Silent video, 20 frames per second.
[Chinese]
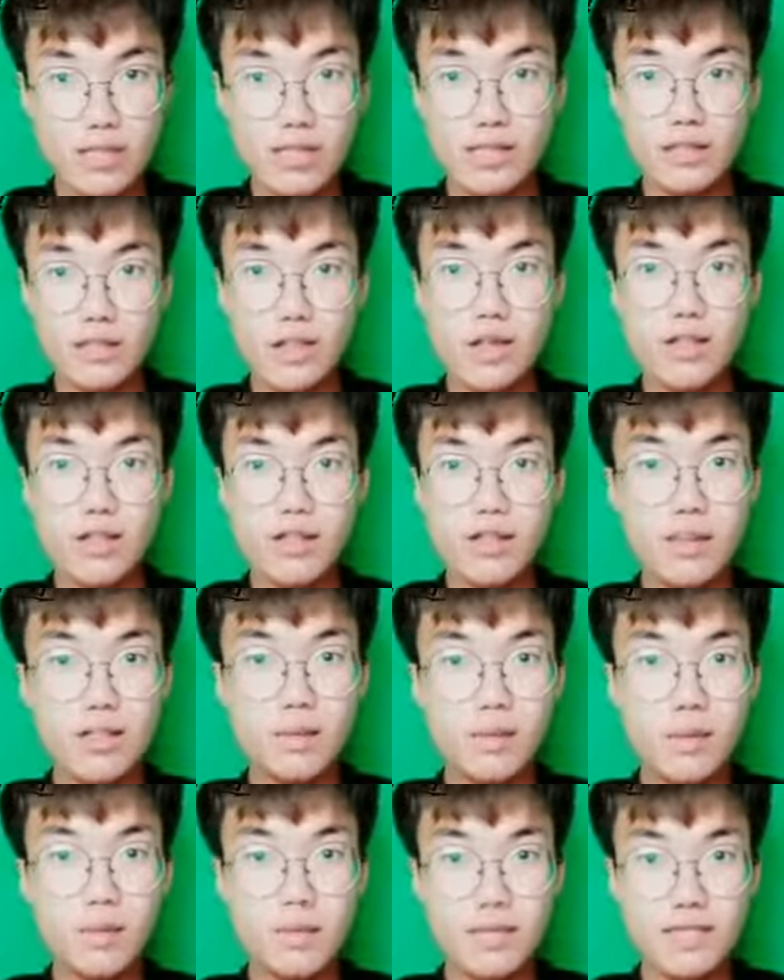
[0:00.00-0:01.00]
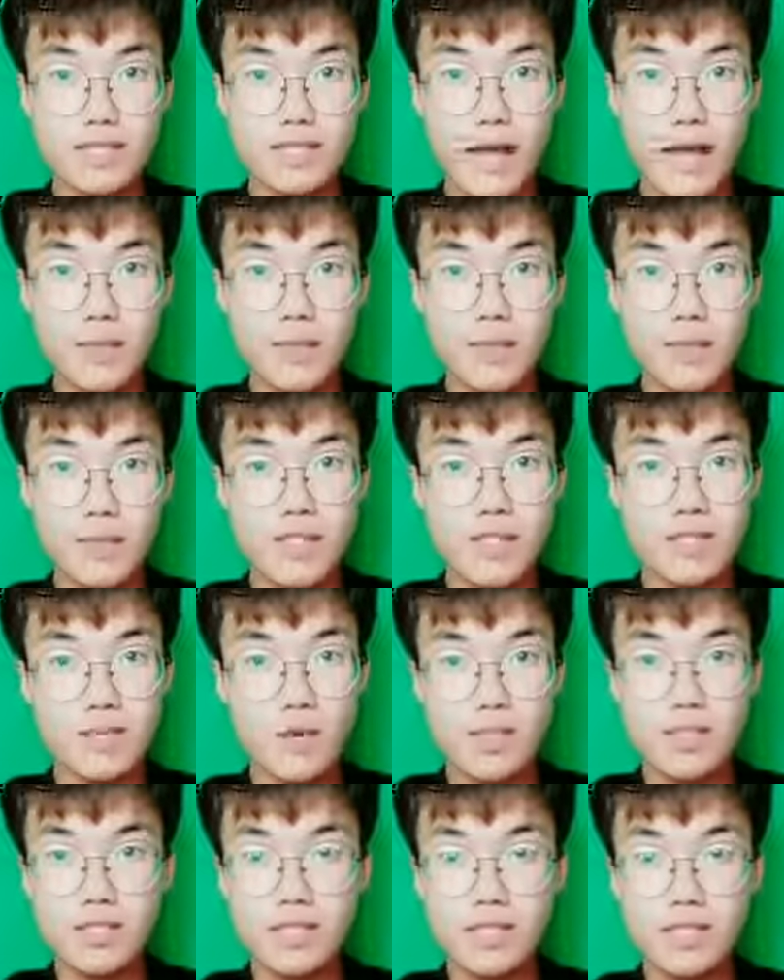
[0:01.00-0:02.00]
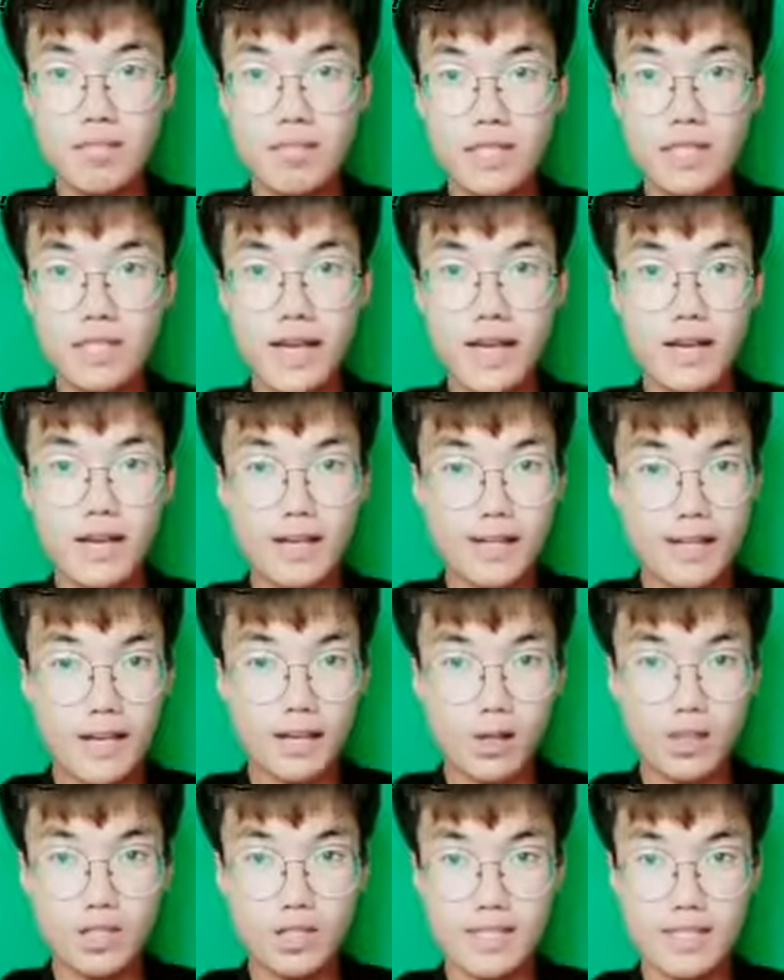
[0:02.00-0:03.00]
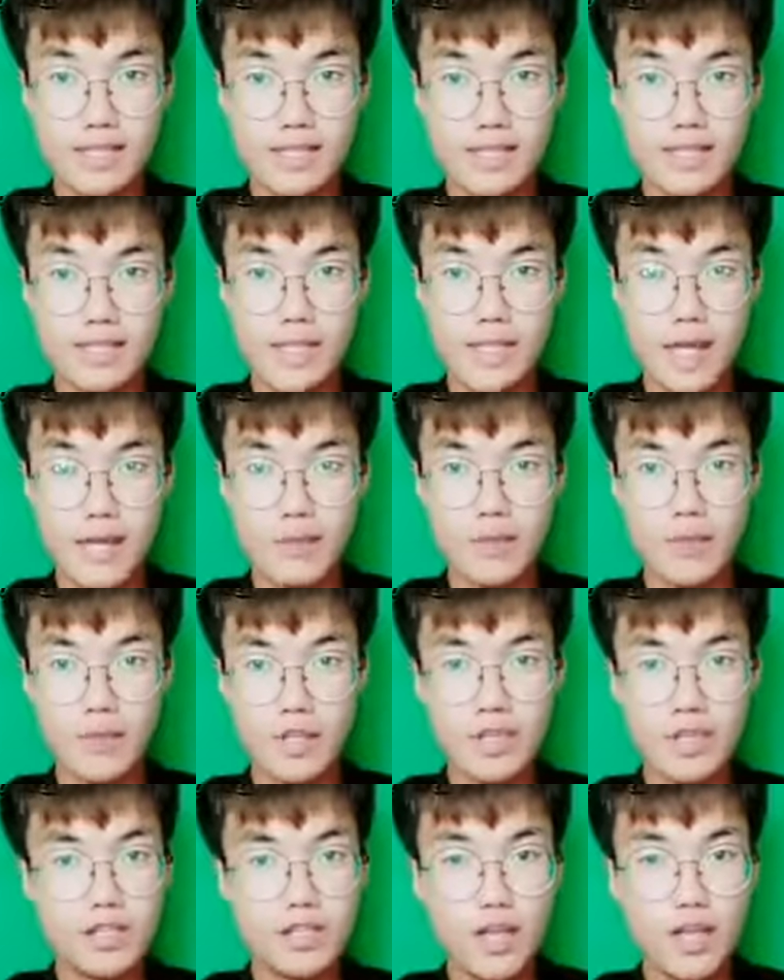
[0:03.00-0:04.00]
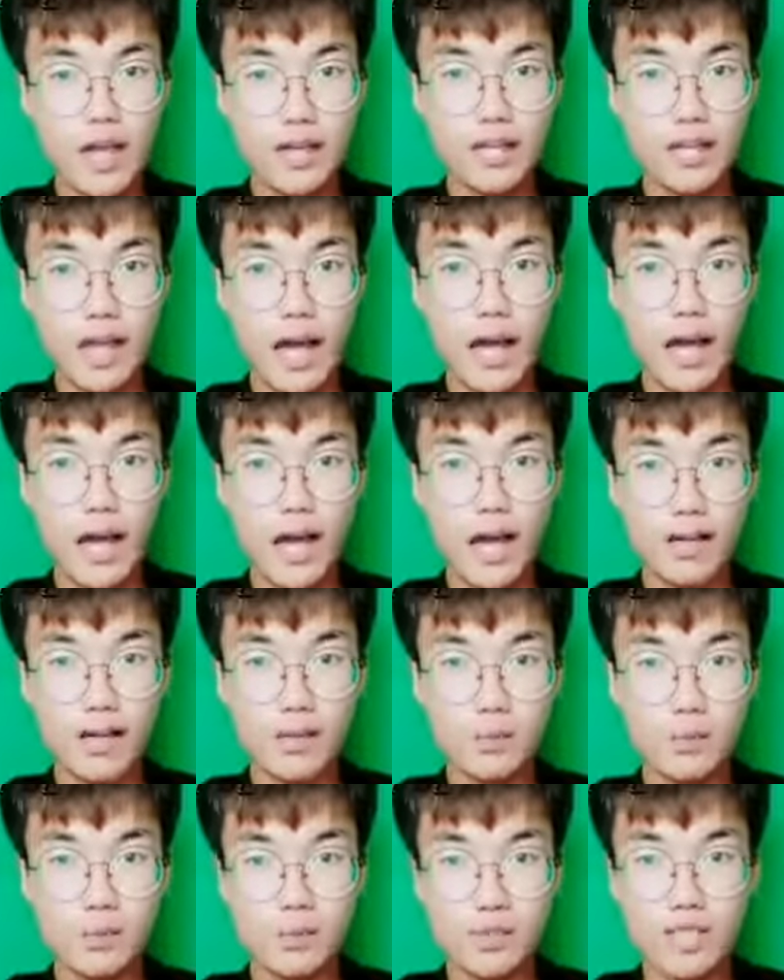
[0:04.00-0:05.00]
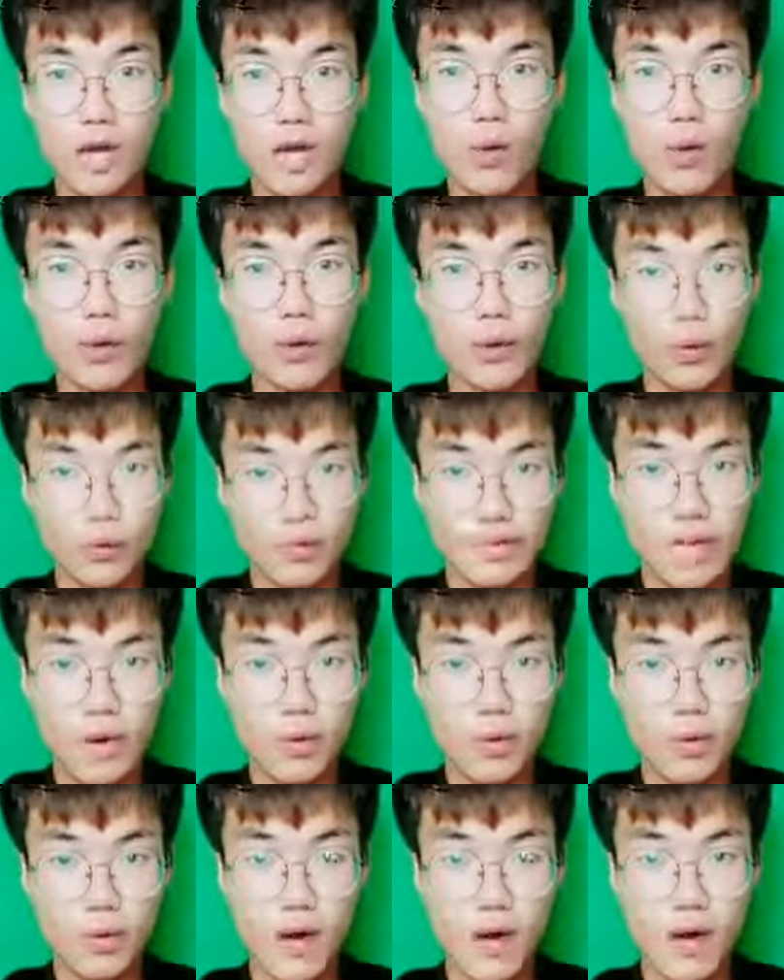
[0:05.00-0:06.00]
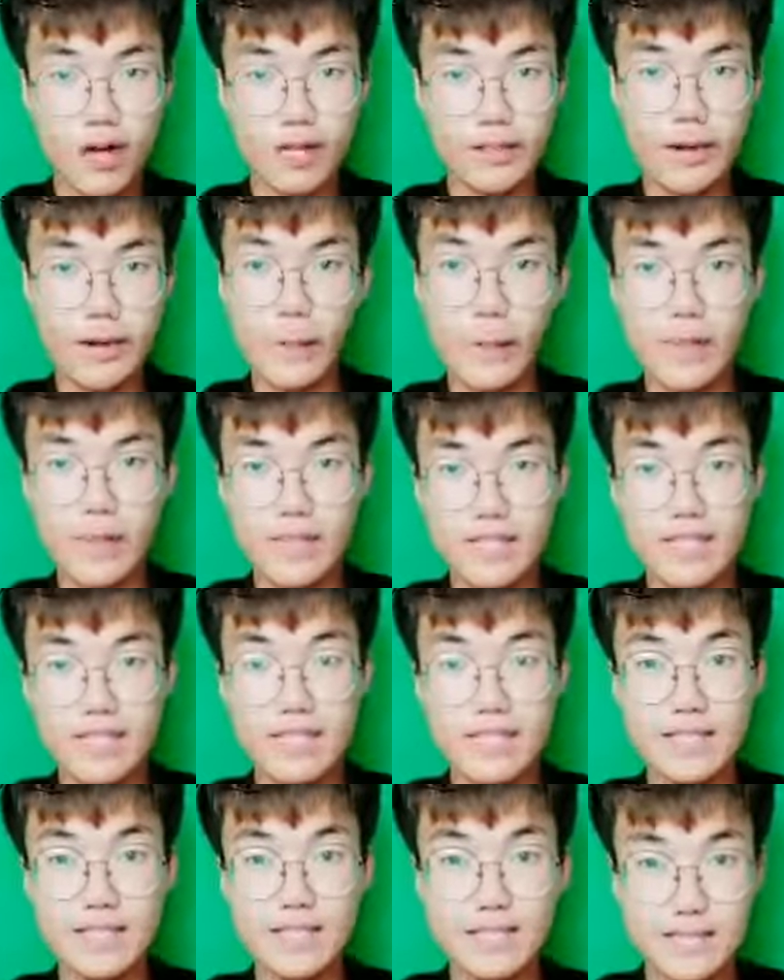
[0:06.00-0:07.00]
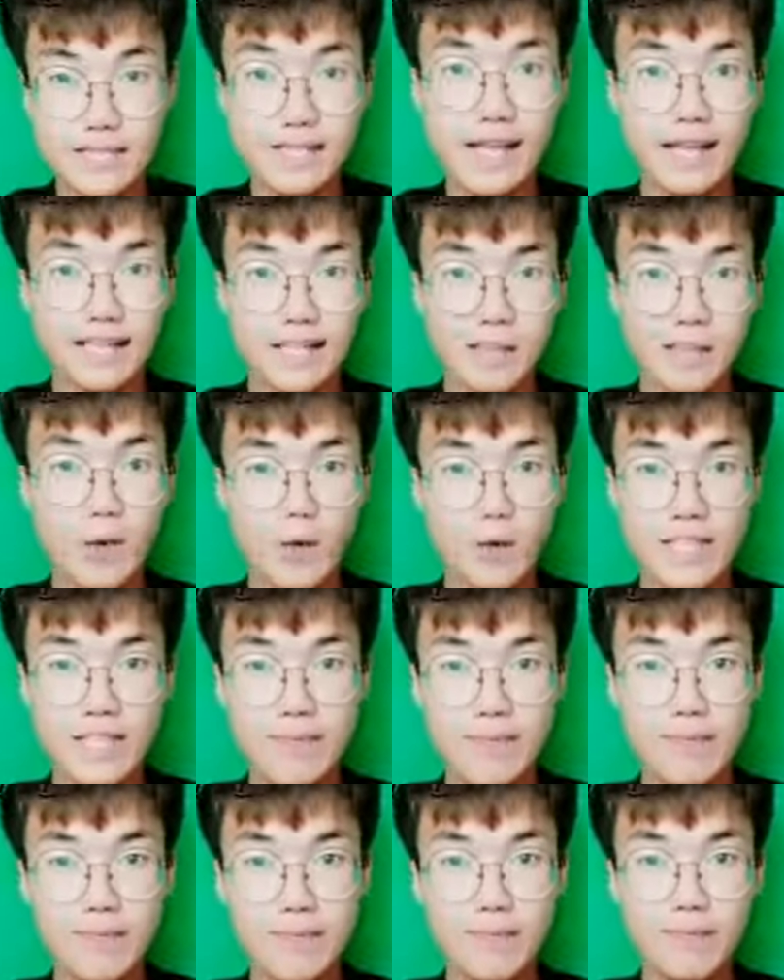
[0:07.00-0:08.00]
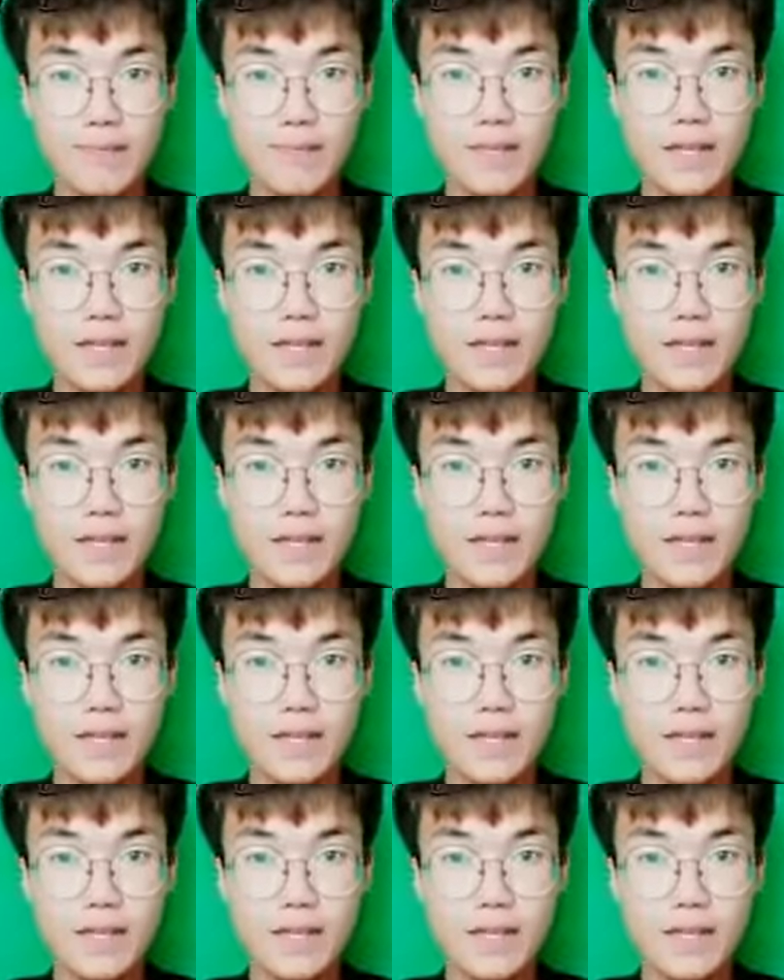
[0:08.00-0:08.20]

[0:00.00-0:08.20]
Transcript: 周进行的伊斯特本比赛，希望自己明年可以来到这里参赛。这样一来，哈勒普将会空降温网，让我们一起期待他的表现。